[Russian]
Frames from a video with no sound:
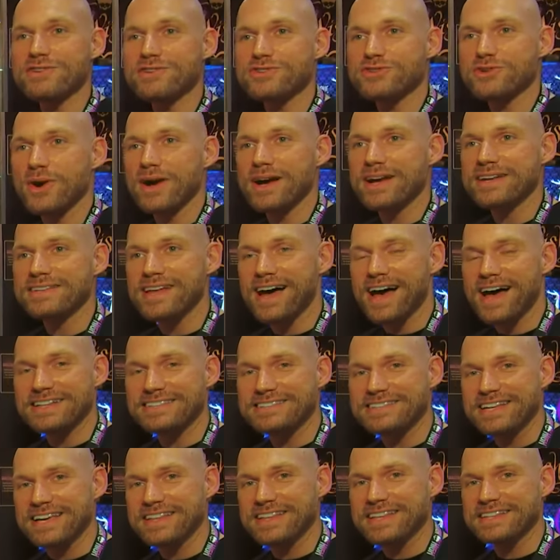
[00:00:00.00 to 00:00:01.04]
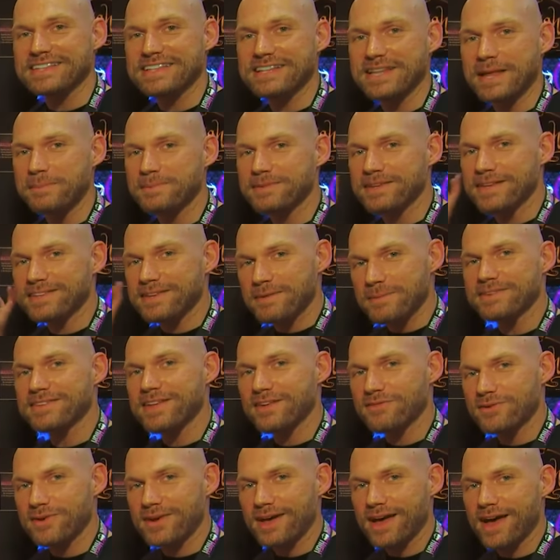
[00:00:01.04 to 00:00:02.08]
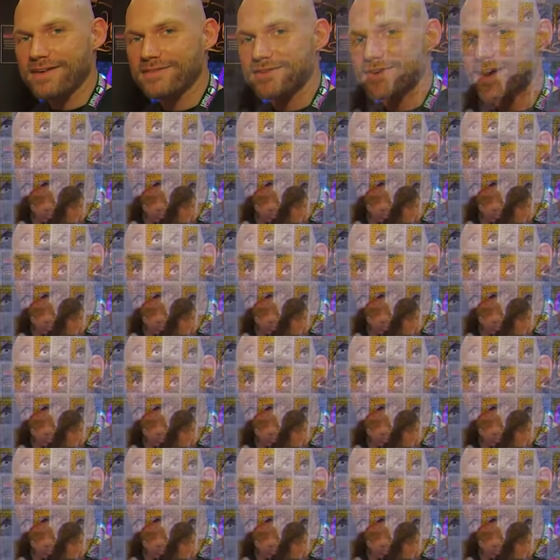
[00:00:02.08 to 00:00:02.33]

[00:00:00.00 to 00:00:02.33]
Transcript: Сюда приезжают любители косплеев,